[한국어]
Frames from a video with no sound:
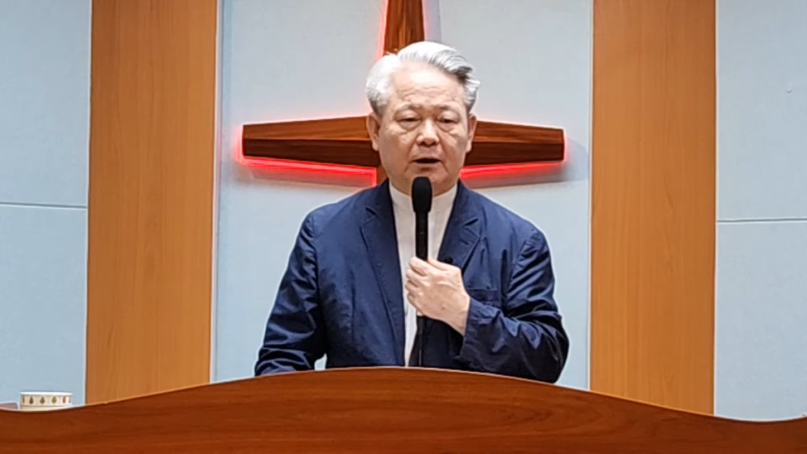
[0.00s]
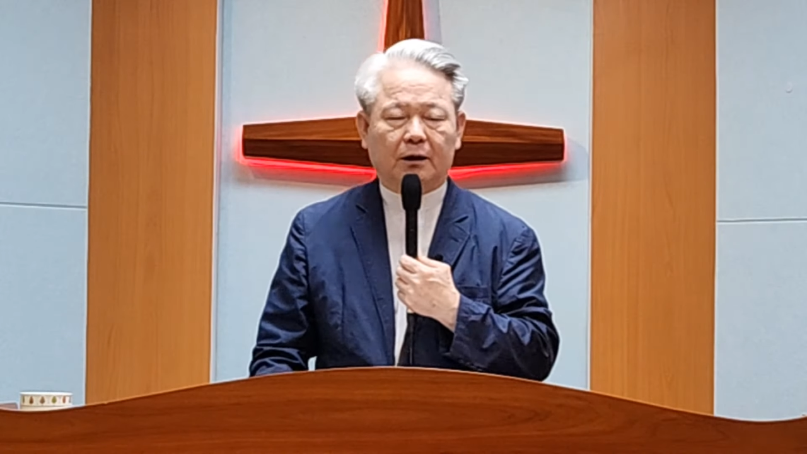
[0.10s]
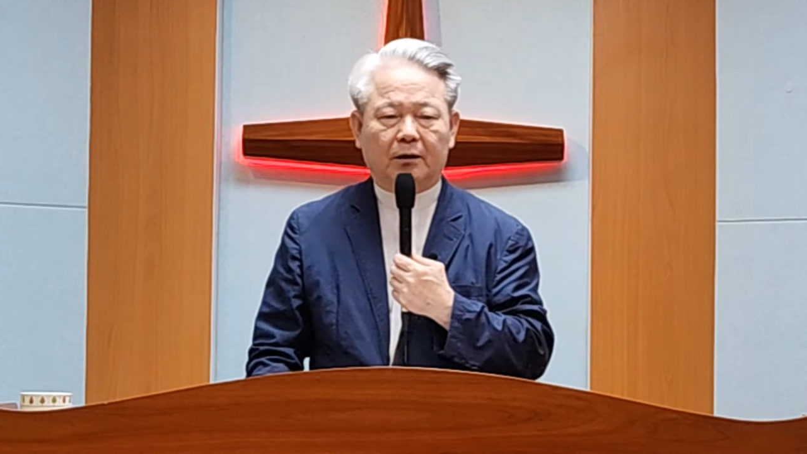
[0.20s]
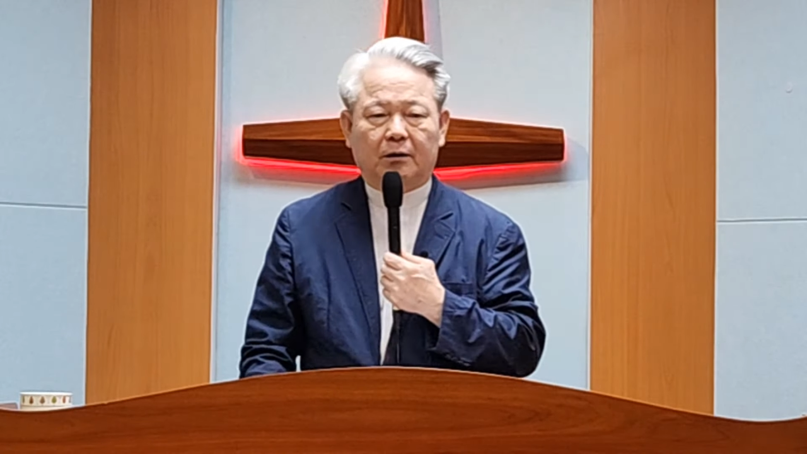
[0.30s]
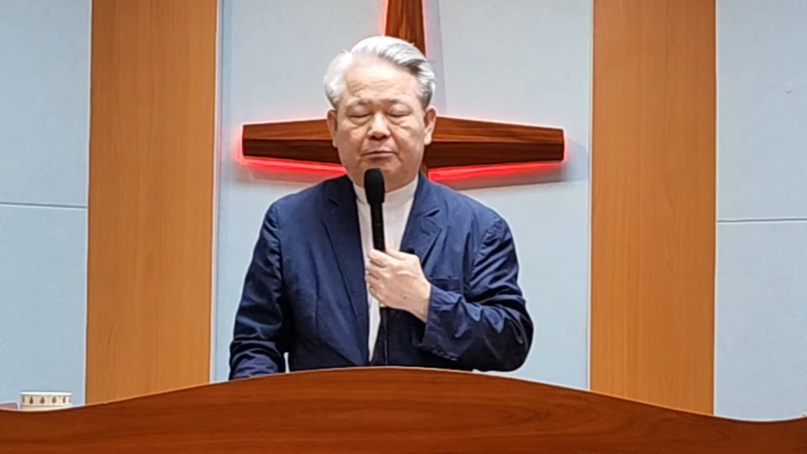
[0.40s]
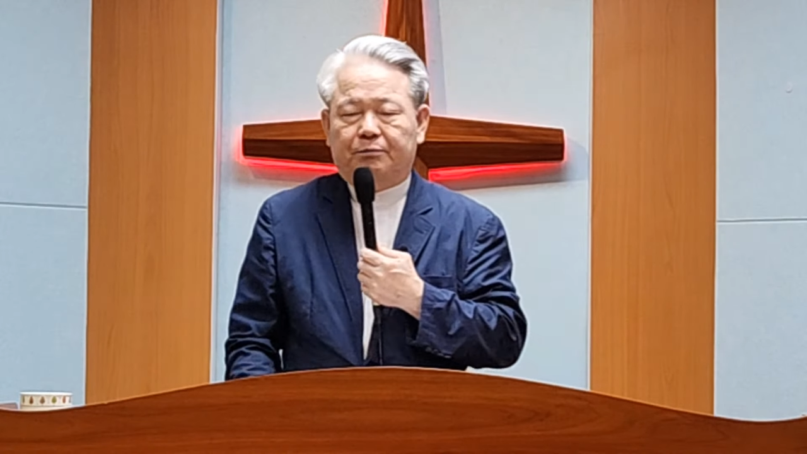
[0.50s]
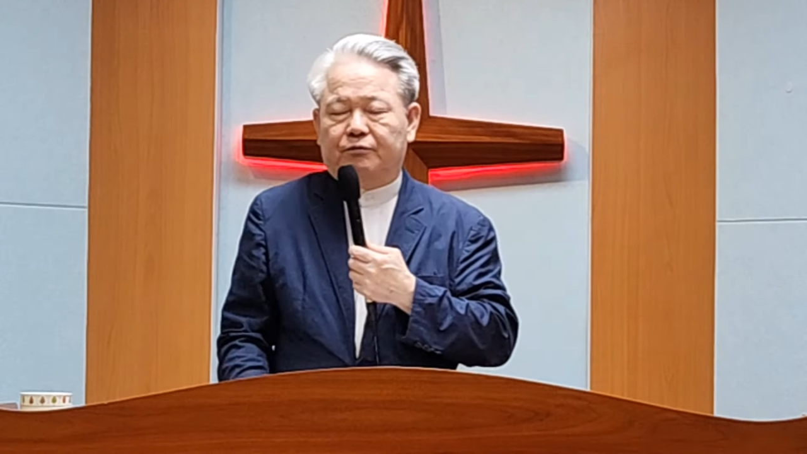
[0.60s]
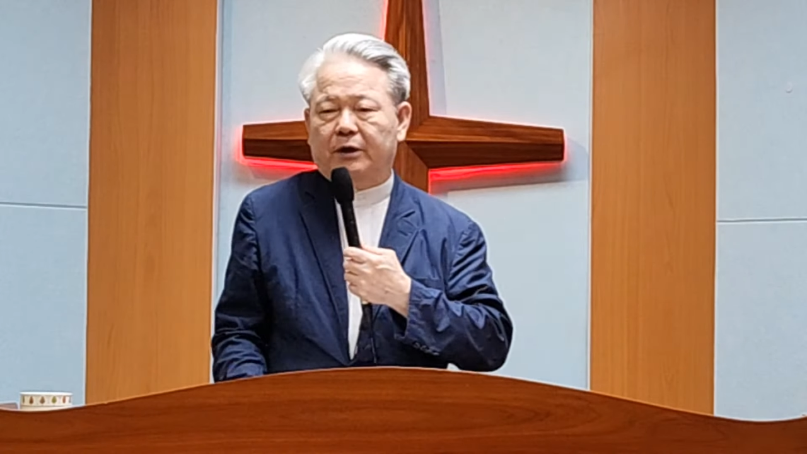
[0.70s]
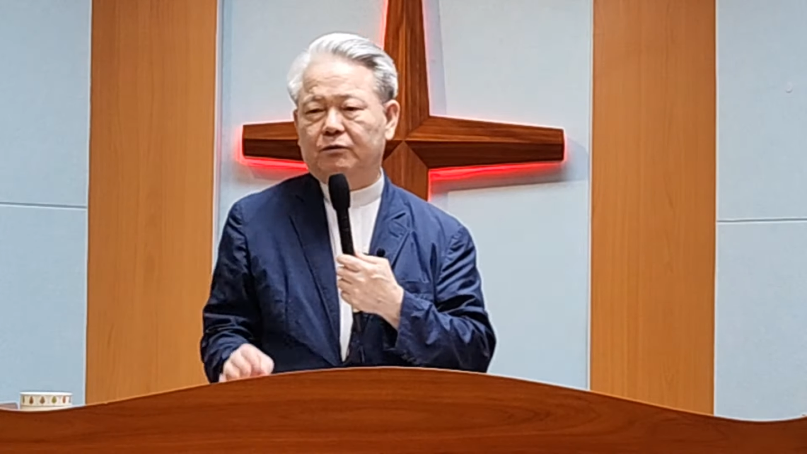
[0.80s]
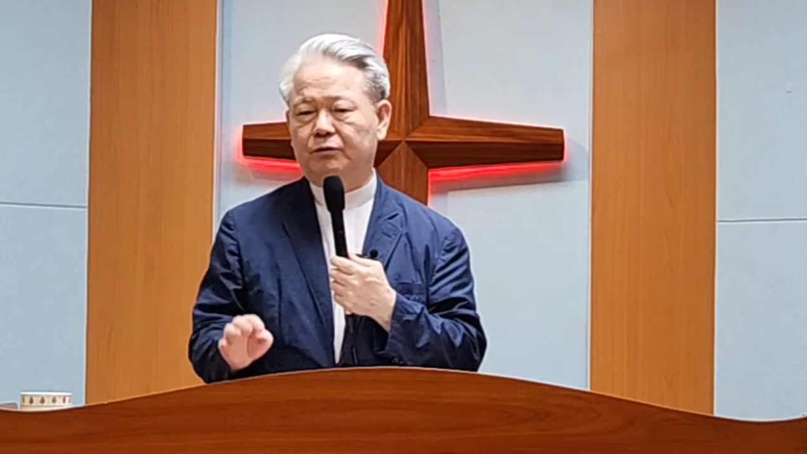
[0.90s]
아,
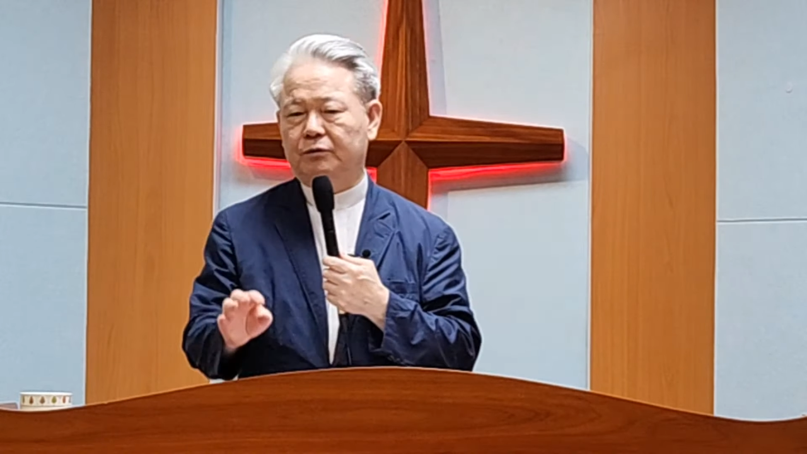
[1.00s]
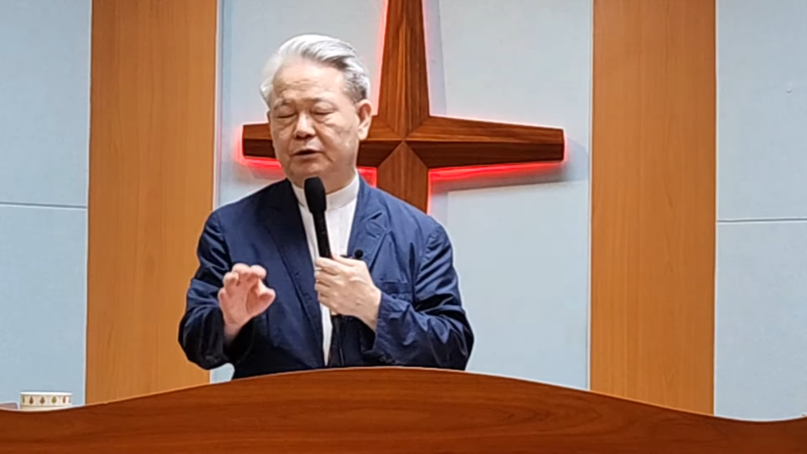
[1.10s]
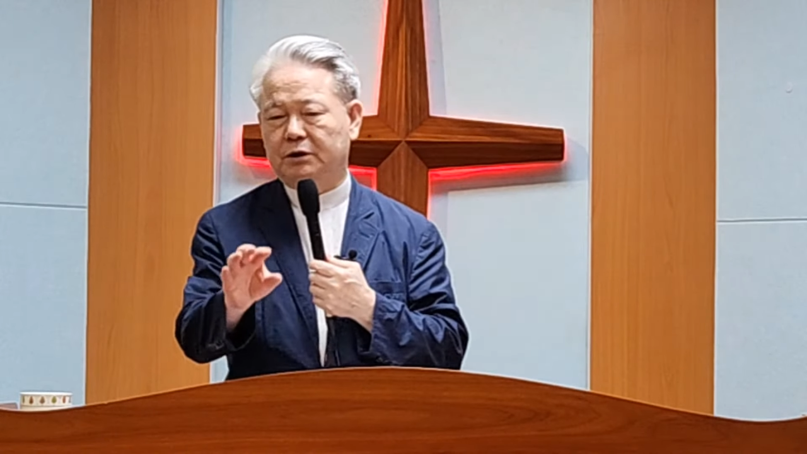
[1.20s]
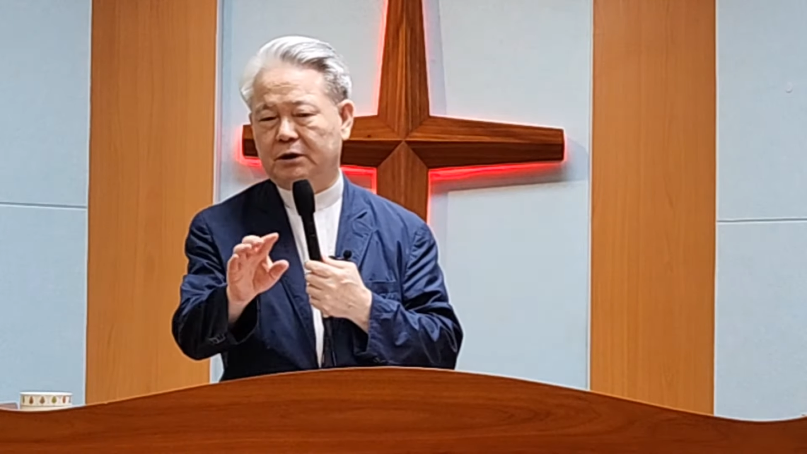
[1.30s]
북왕국을